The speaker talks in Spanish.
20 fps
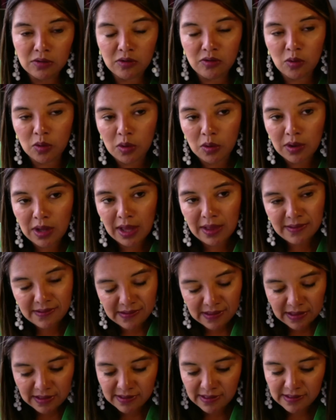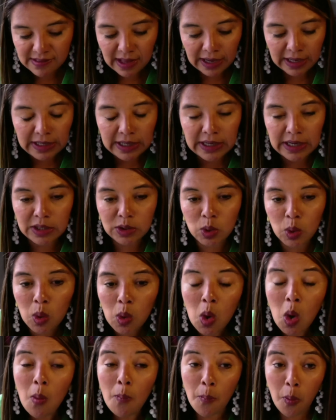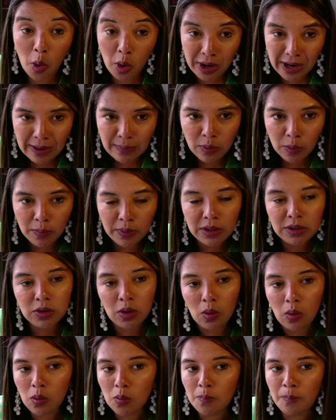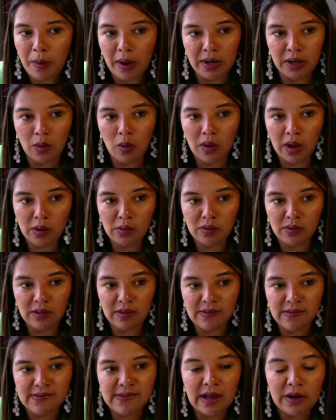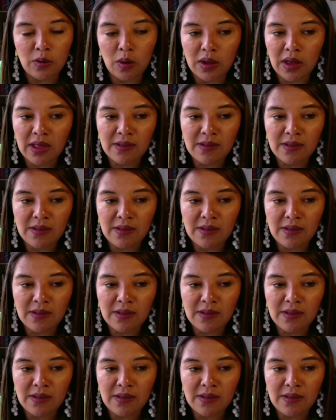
yo creo que sí se está generando por el momento un pánico que no es necesario.